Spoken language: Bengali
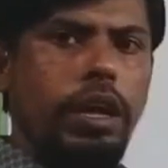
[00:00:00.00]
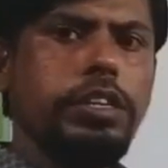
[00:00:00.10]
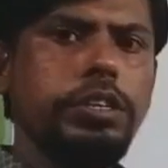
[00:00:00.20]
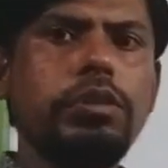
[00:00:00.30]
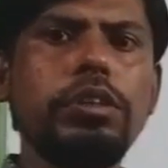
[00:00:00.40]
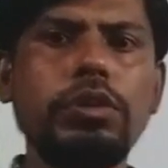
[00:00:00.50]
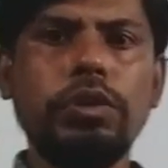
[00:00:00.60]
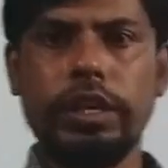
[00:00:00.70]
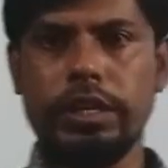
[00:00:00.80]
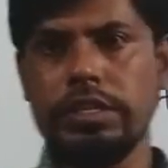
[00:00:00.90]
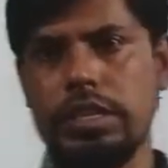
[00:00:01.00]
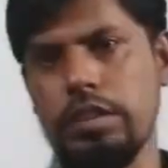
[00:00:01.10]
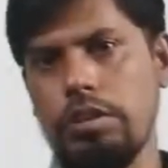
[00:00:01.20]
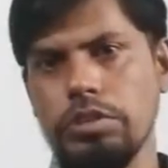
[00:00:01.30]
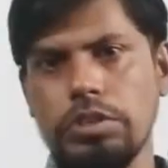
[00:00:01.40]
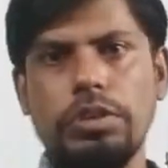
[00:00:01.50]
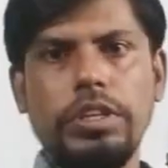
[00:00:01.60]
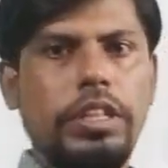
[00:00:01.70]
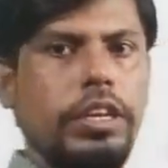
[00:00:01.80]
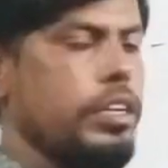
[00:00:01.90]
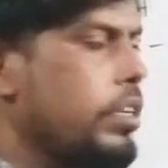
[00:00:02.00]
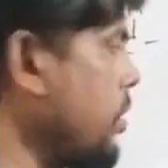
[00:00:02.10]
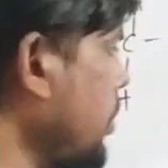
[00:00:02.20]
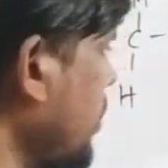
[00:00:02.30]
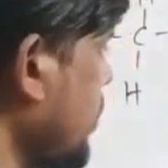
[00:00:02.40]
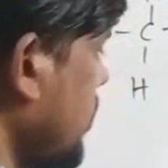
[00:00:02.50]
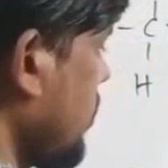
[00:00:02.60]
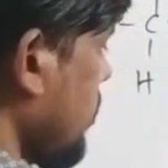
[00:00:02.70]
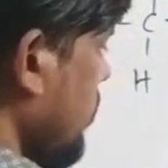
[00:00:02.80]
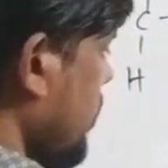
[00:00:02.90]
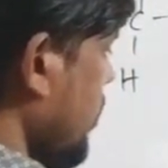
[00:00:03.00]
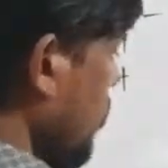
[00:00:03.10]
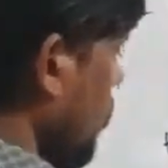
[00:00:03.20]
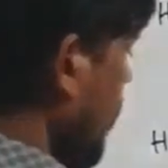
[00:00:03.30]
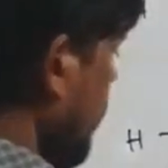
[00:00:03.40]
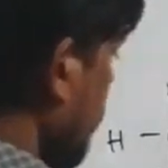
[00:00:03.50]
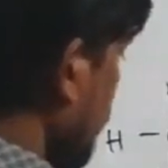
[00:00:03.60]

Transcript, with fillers: এই সকল যোগের একটি সাধারণ সংকেত থাকে সেই সংকেতটা